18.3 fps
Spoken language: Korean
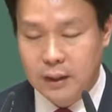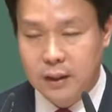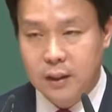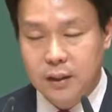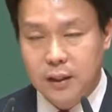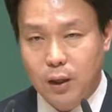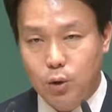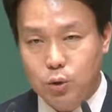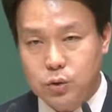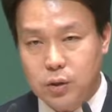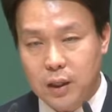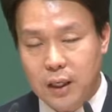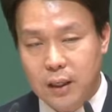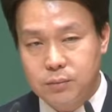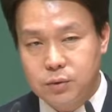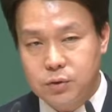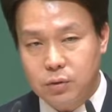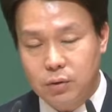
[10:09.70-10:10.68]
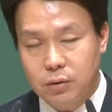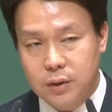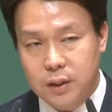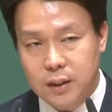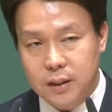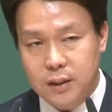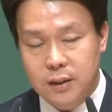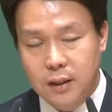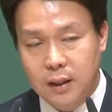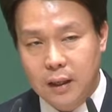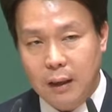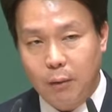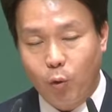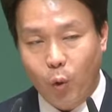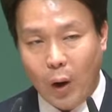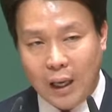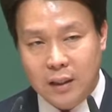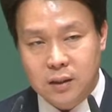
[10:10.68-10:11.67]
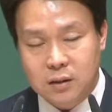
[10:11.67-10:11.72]
예루살렘 성이
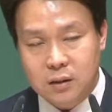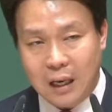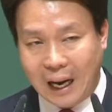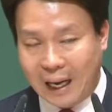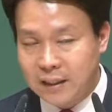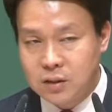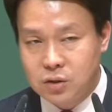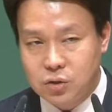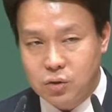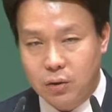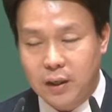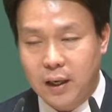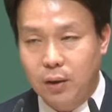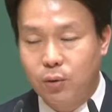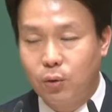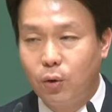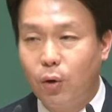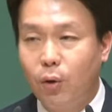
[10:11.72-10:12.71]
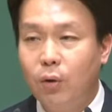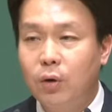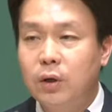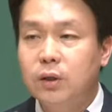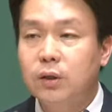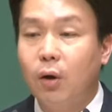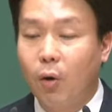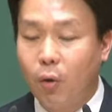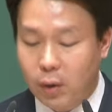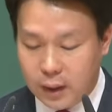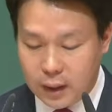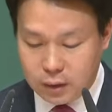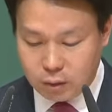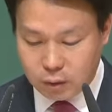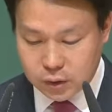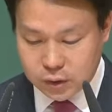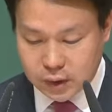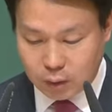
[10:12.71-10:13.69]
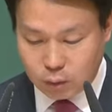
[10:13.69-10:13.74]
완, 안전하고 영원할
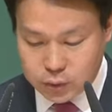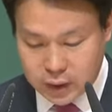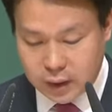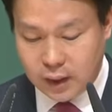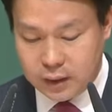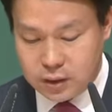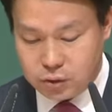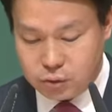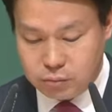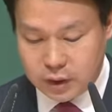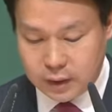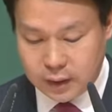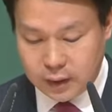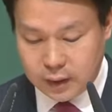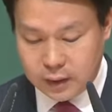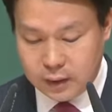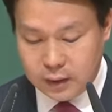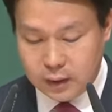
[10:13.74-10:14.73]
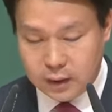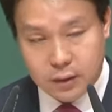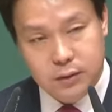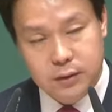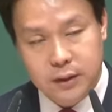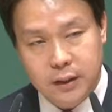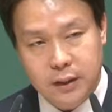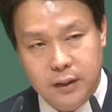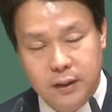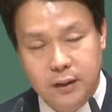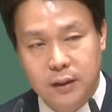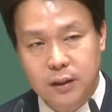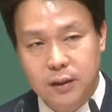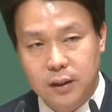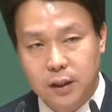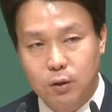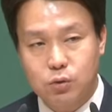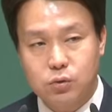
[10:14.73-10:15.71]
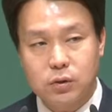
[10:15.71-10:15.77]
것이라고 생각했습니다. 그런데
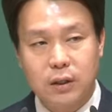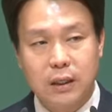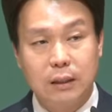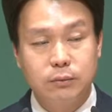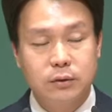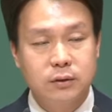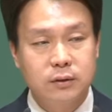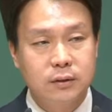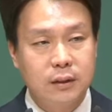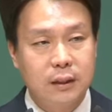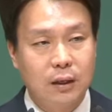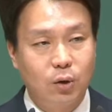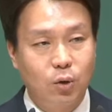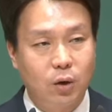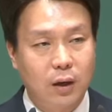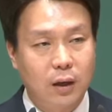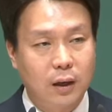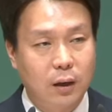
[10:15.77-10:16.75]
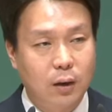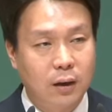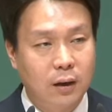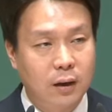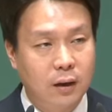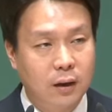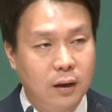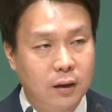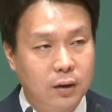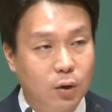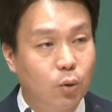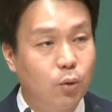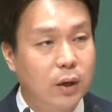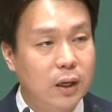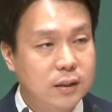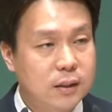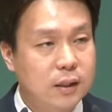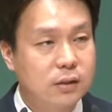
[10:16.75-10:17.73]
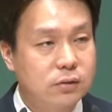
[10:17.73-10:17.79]
예루살렘은
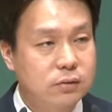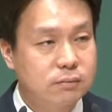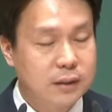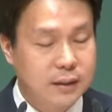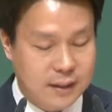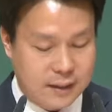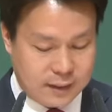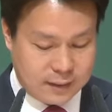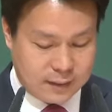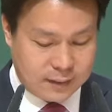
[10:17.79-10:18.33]
영원하지 않습니다.